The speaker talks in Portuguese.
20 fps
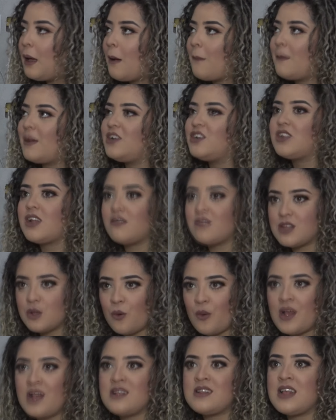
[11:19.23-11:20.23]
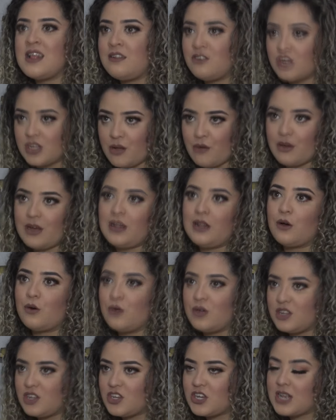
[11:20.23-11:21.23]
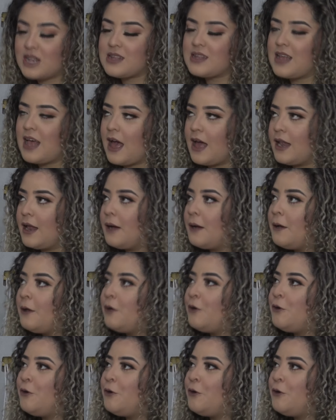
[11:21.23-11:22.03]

mas a gente tava se conhecendo, a gente tava aquela coisa já séria.